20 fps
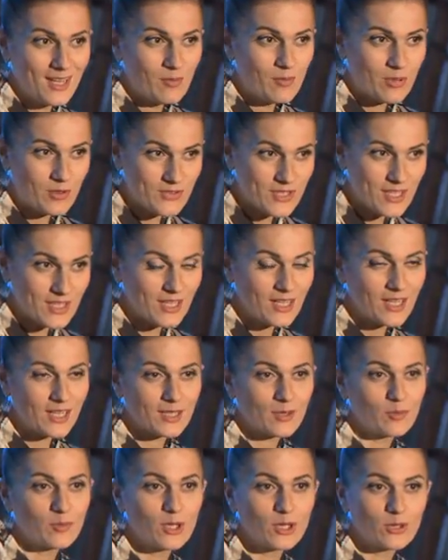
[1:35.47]
профессионально
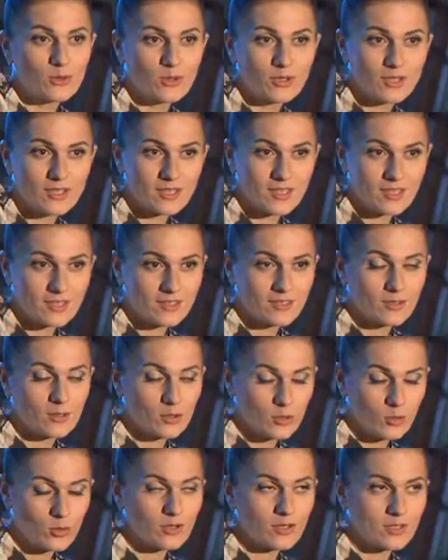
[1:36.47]
это были только,
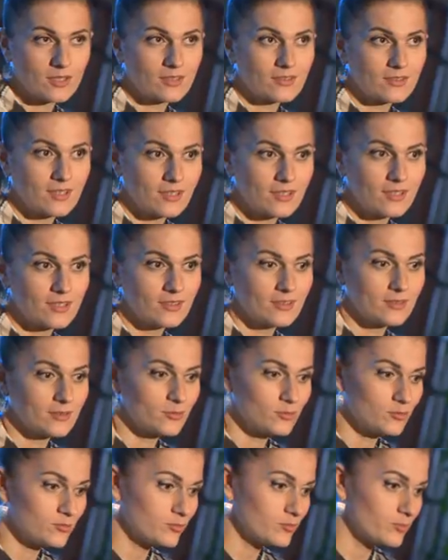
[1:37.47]
только
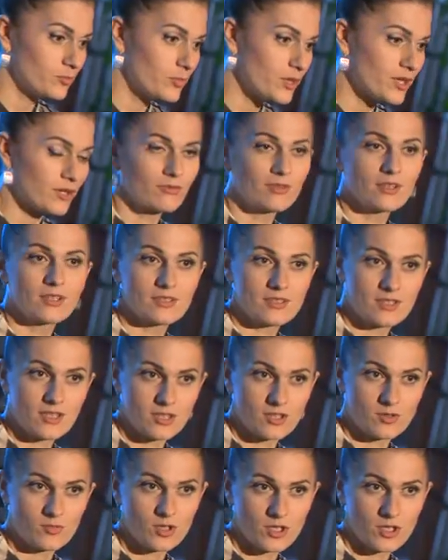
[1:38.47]
такие первые, скажем,